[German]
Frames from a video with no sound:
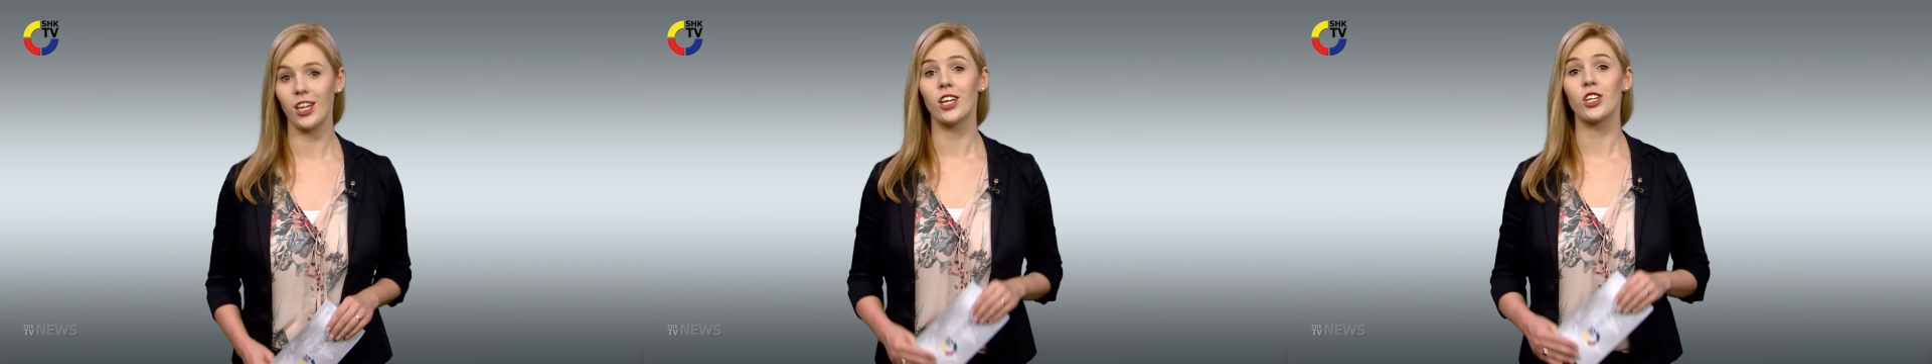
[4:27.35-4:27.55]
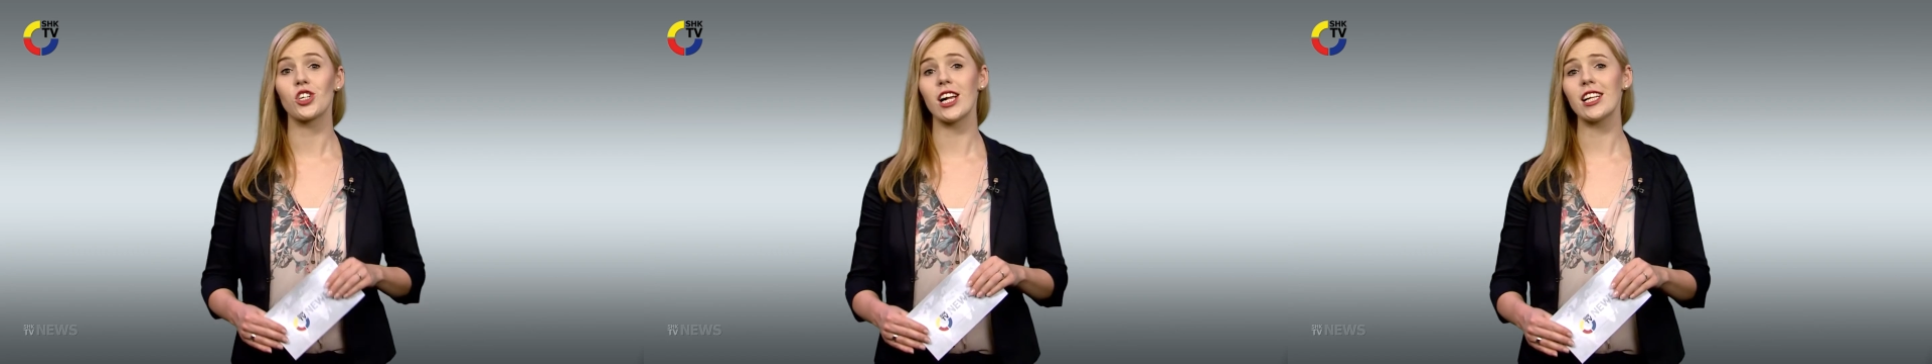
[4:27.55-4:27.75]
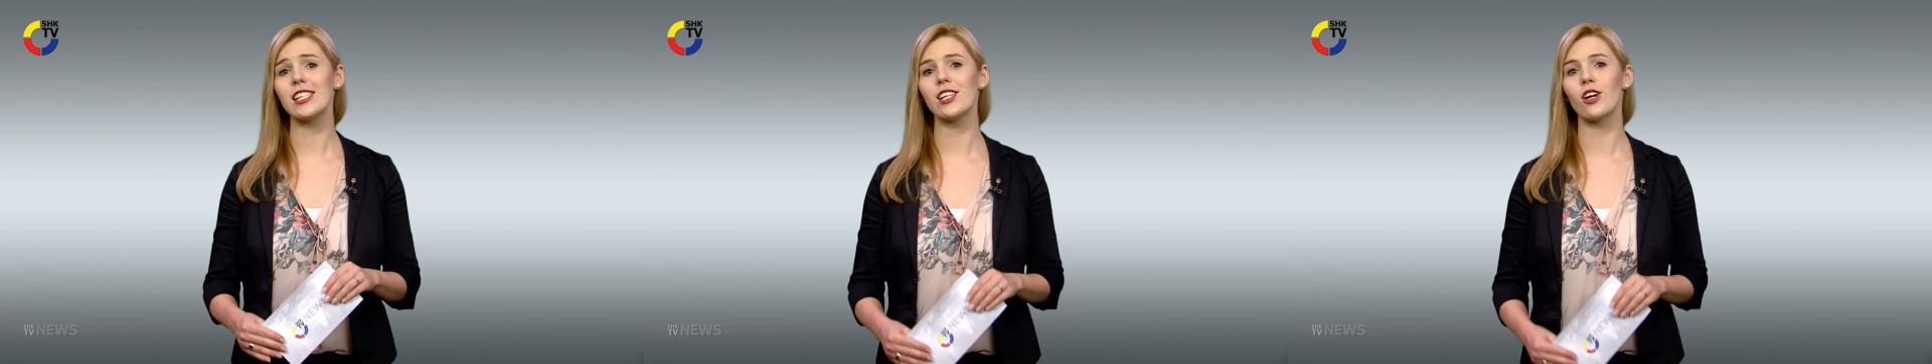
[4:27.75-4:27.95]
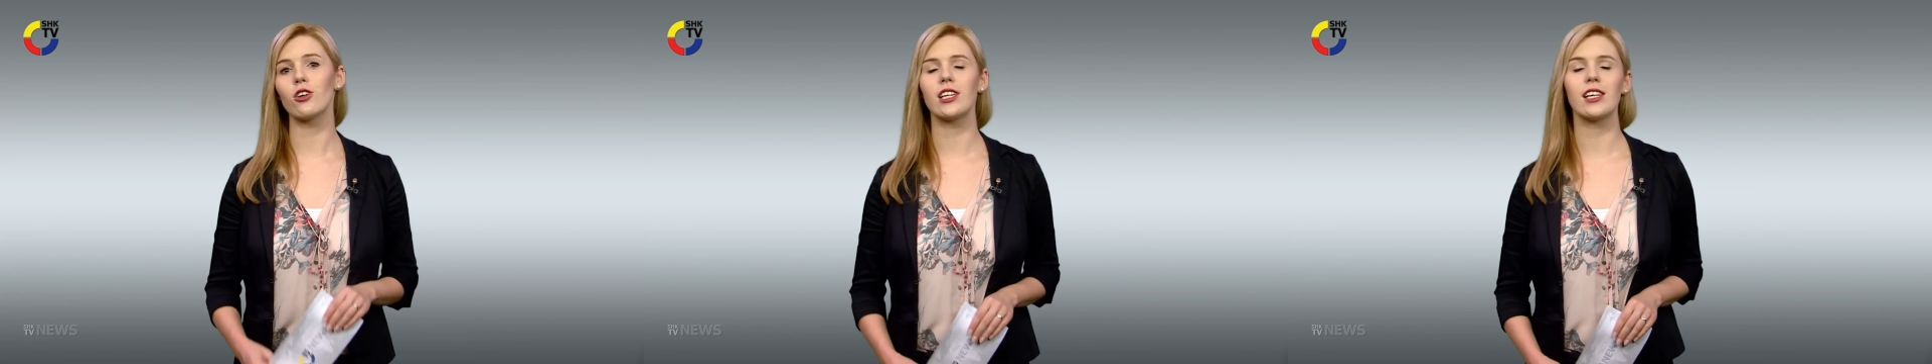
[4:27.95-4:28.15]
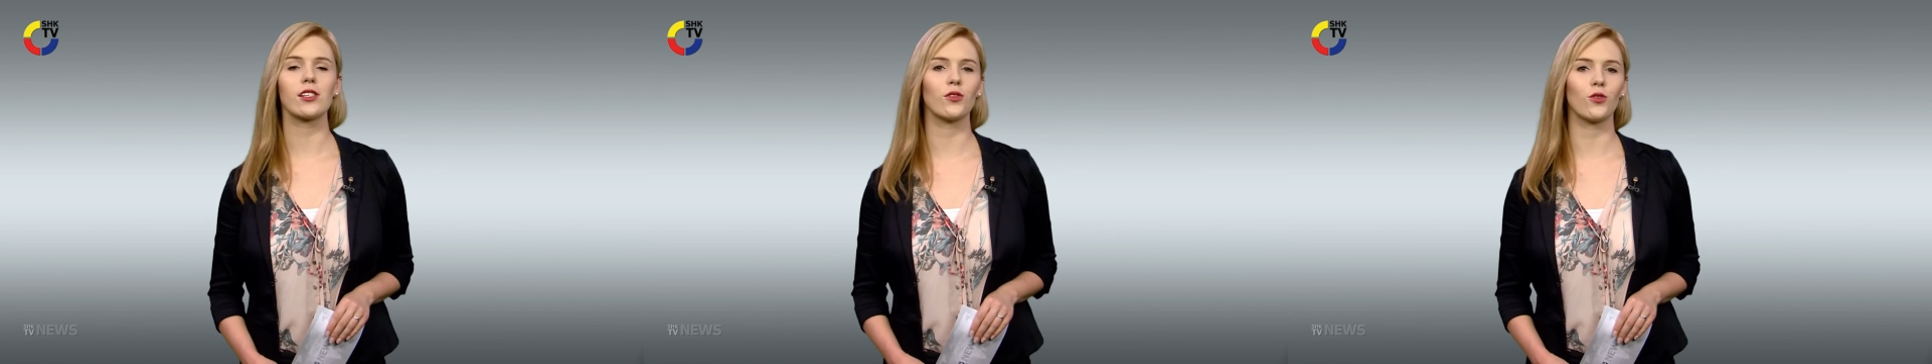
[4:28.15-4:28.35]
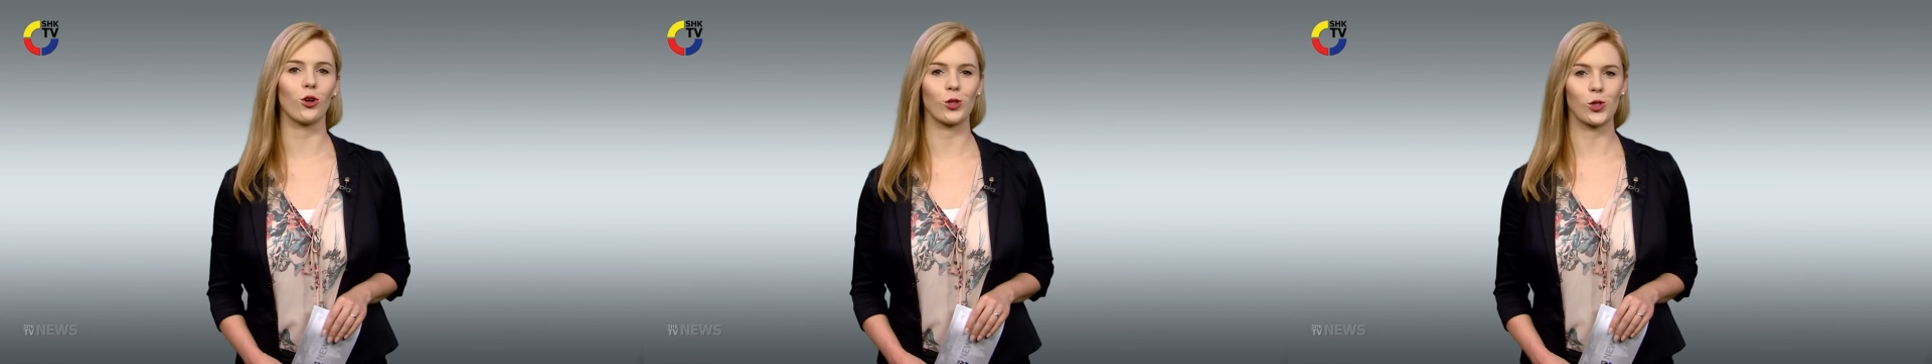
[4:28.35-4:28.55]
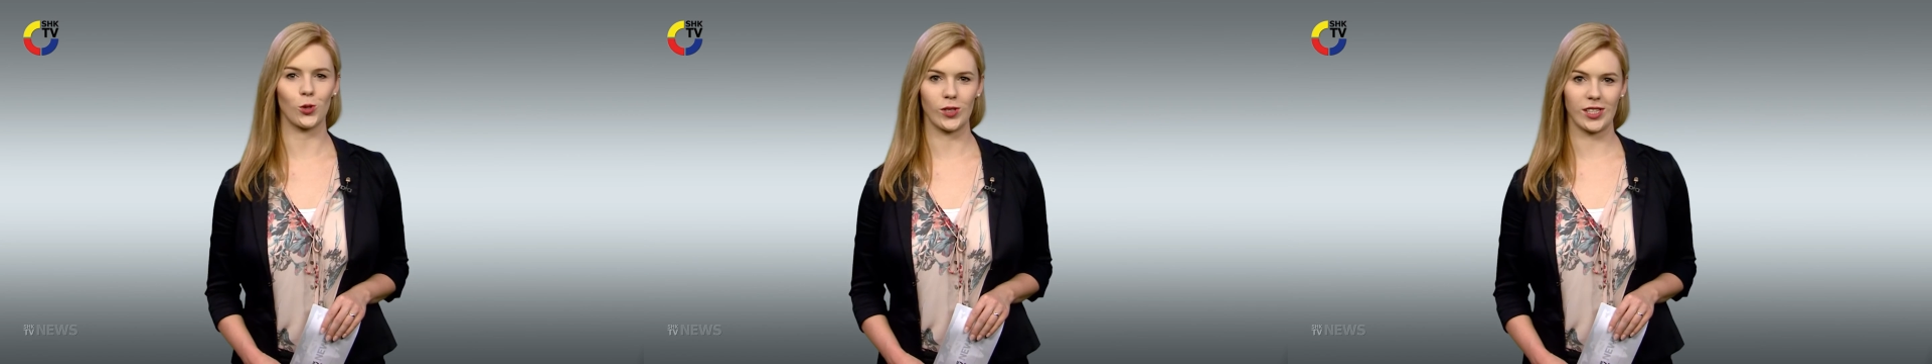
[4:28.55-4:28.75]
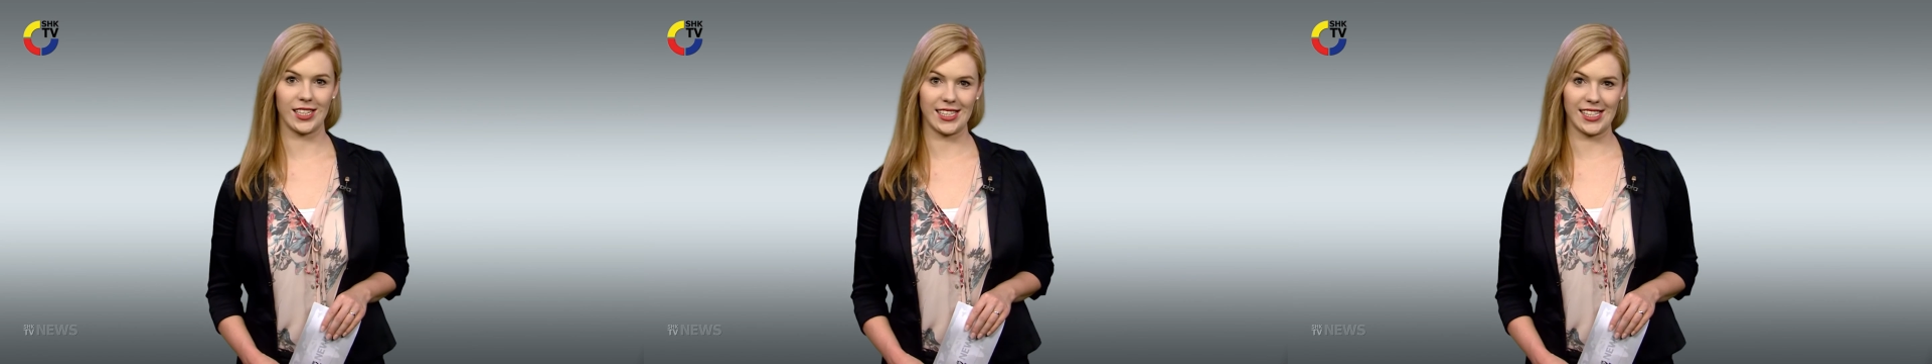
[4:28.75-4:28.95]
Schalten Sie auch nächste Woche zu
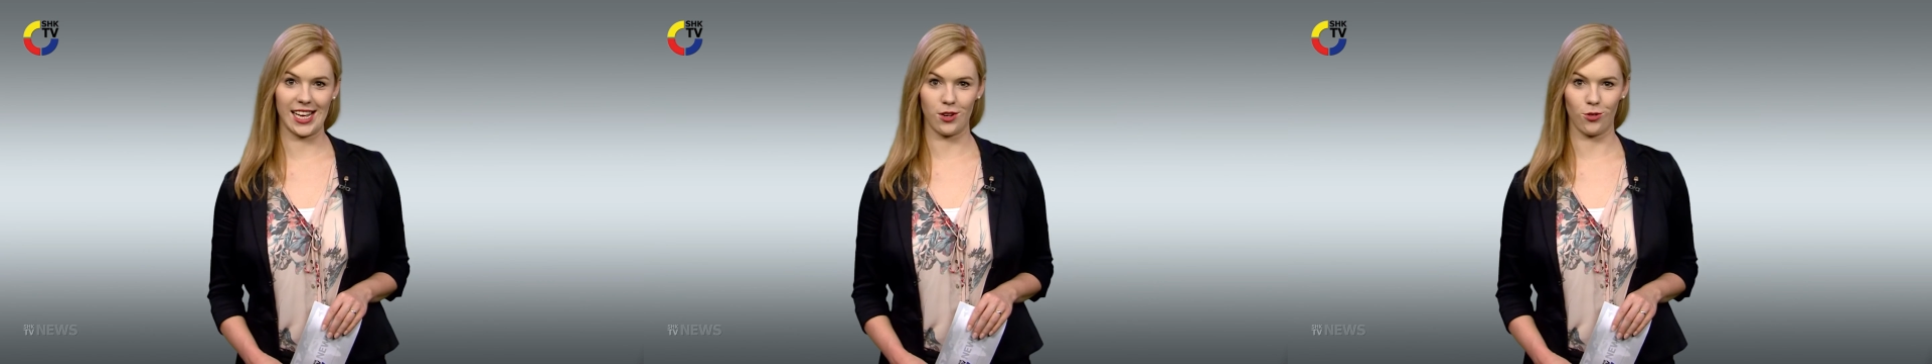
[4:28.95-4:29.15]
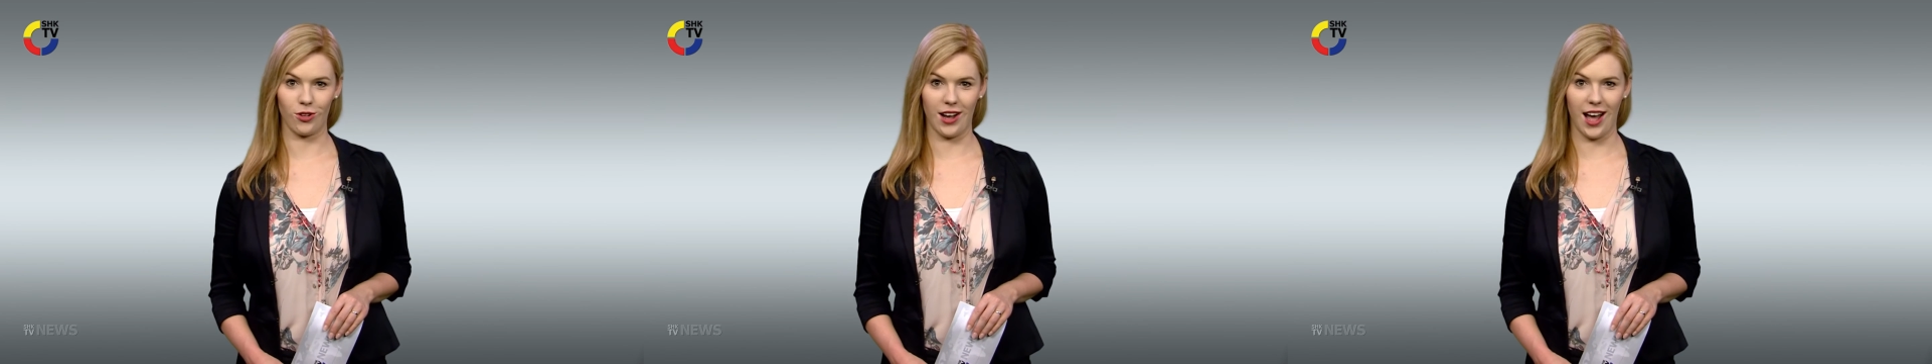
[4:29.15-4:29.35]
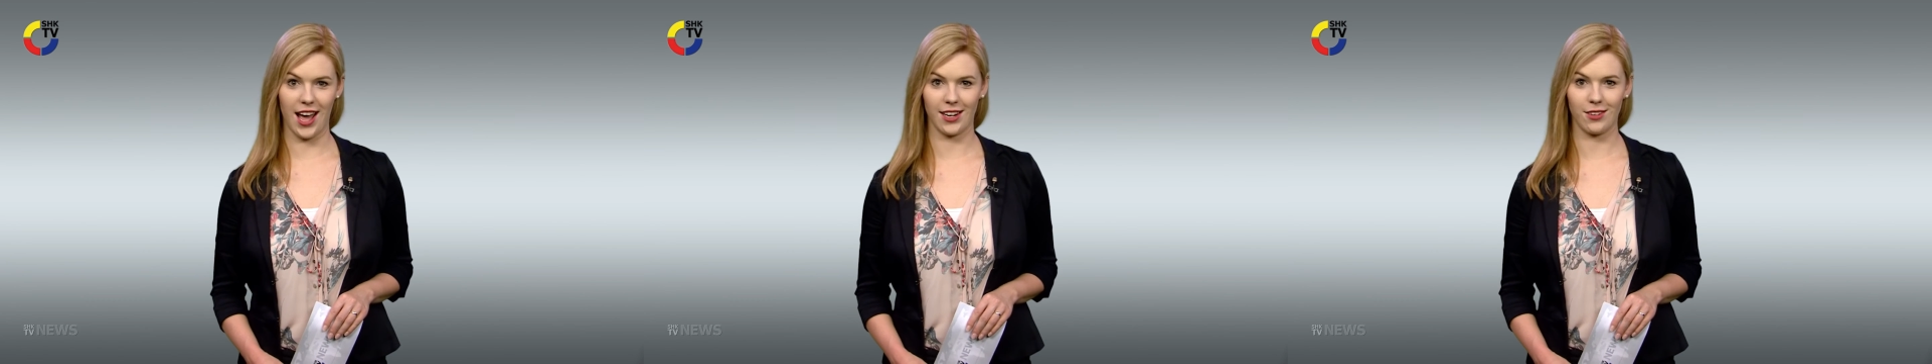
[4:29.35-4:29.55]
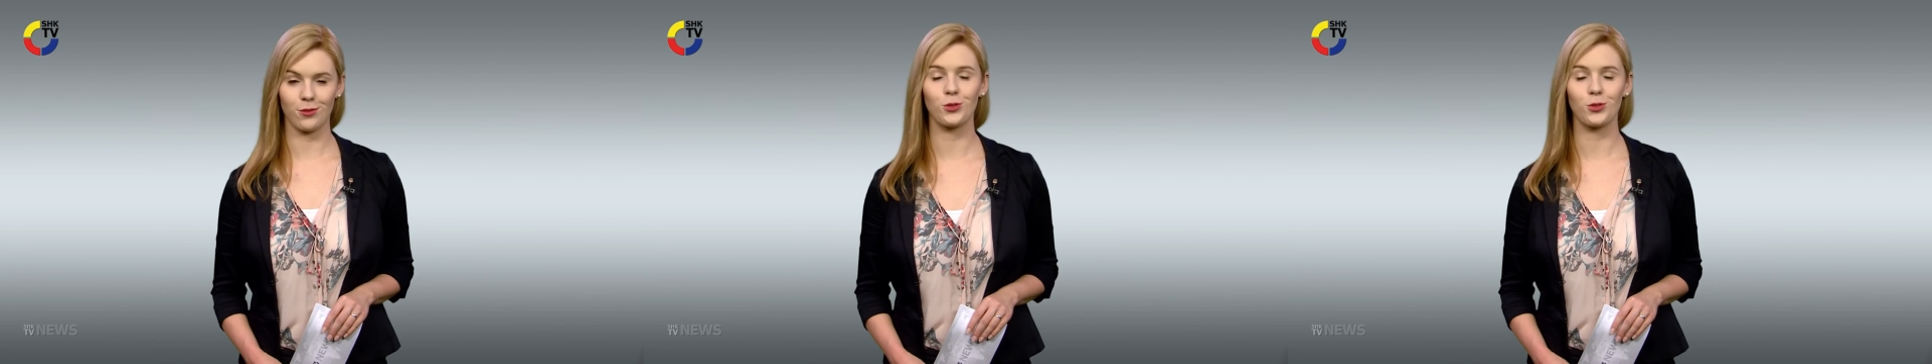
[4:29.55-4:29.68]
unseren Sendungen ein.